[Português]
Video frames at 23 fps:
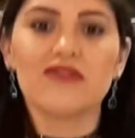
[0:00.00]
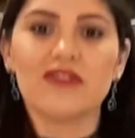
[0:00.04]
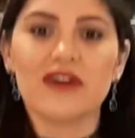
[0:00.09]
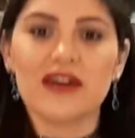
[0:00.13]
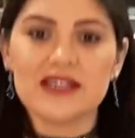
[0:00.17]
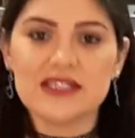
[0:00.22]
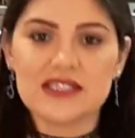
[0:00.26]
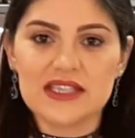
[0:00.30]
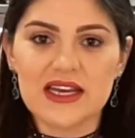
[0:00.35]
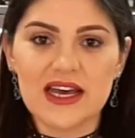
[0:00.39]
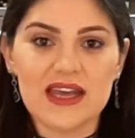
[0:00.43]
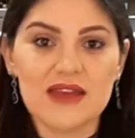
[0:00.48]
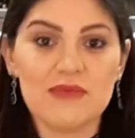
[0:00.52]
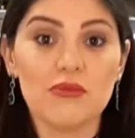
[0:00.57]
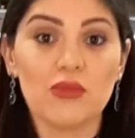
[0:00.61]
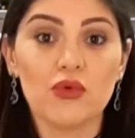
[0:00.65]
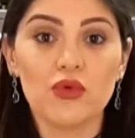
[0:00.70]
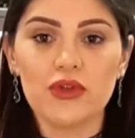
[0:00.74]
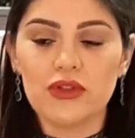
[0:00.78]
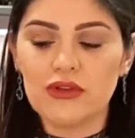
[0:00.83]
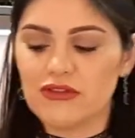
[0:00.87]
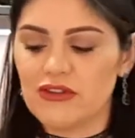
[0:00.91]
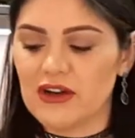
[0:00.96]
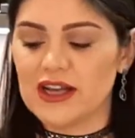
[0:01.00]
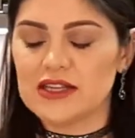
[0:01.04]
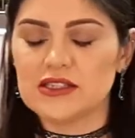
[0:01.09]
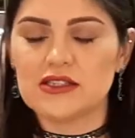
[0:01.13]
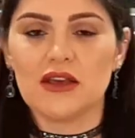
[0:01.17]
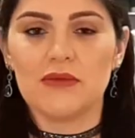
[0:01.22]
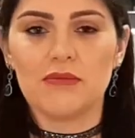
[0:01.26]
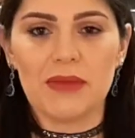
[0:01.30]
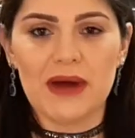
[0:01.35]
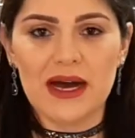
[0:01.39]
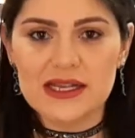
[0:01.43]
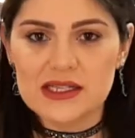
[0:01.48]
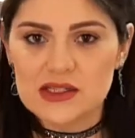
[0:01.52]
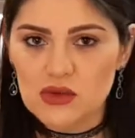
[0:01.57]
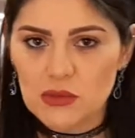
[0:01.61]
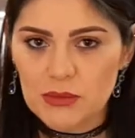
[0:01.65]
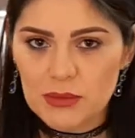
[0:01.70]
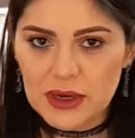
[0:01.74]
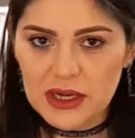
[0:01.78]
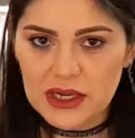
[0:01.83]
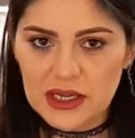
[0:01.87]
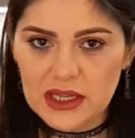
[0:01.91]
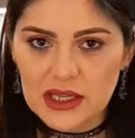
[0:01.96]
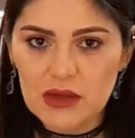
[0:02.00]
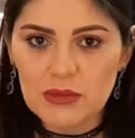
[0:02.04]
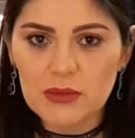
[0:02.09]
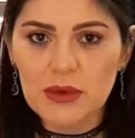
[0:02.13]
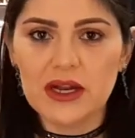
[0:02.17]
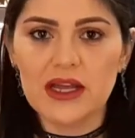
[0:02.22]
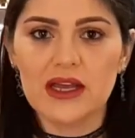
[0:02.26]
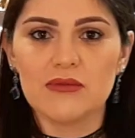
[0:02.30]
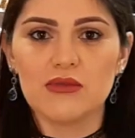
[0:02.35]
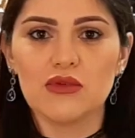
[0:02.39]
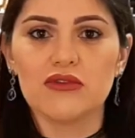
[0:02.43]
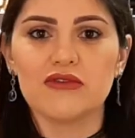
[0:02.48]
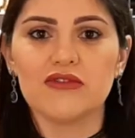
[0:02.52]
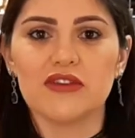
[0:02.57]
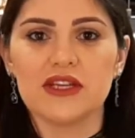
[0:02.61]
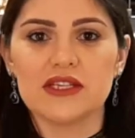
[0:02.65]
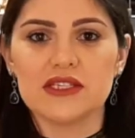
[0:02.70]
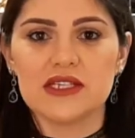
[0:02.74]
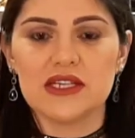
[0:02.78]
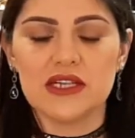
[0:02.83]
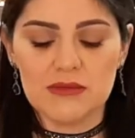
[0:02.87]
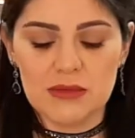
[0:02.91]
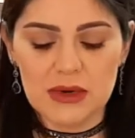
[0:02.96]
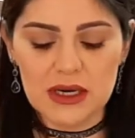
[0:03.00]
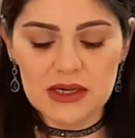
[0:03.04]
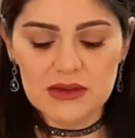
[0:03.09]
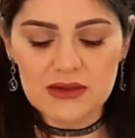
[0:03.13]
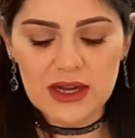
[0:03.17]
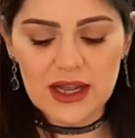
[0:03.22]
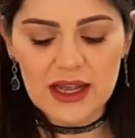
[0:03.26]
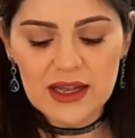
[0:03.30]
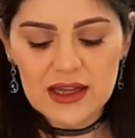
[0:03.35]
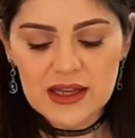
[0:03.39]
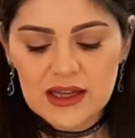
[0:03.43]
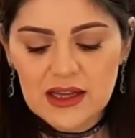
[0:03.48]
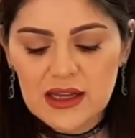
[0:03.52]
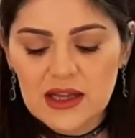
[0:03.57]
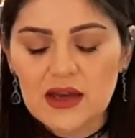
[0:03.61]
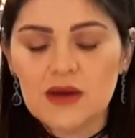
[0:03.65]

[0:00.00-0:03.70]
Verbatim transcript: vai sair muito fácil. Aí passa um paninho para remover esse limão, né?